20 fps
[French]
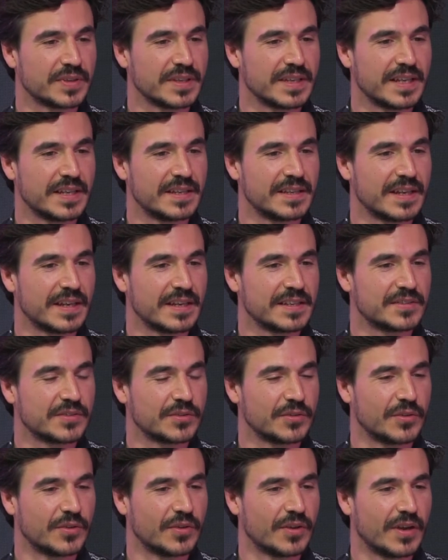Day and Night
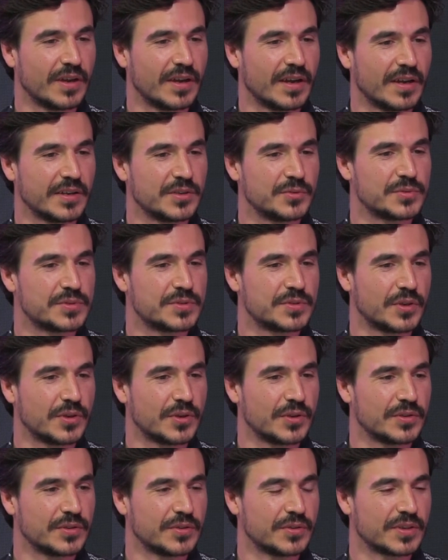euh, à
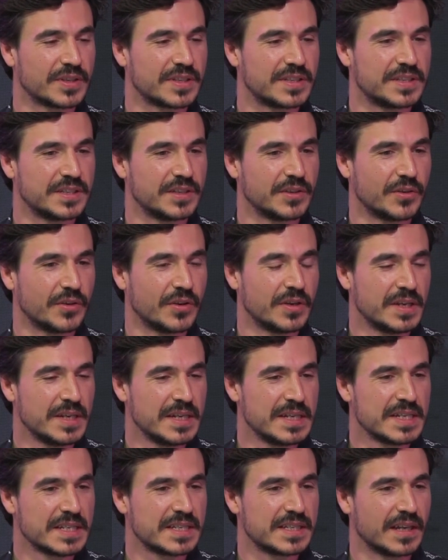Houston, euh, qui,
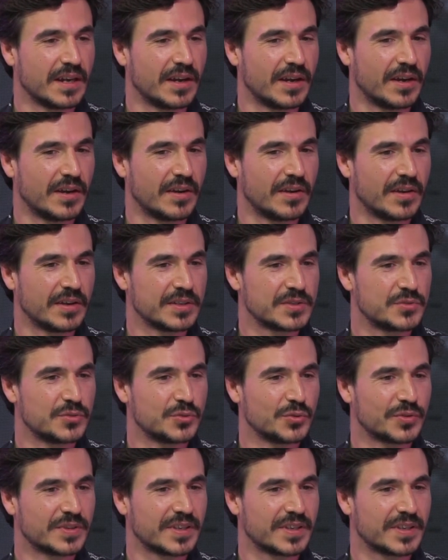qui est un, studio